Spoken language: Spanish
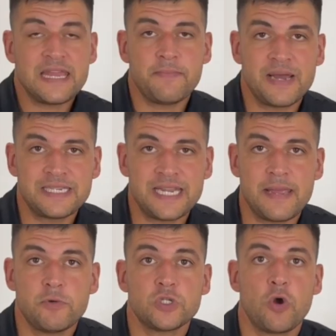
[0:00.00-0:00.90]
además
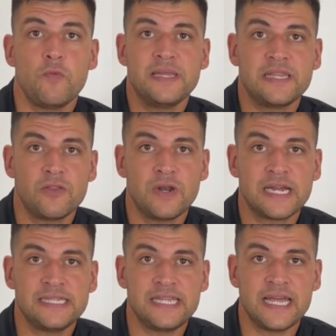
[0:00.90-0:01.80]
hemos aumentado la
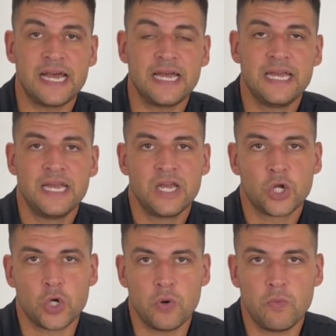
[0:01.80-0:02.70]
cantidad
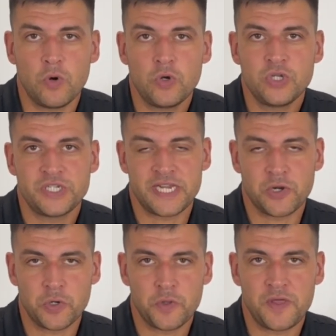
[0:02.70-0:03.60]
como se
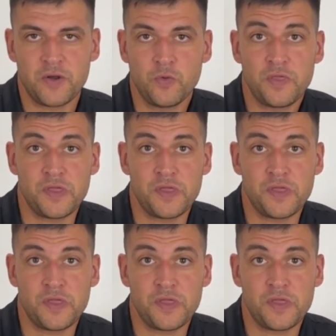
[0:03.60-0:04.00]
conoce en un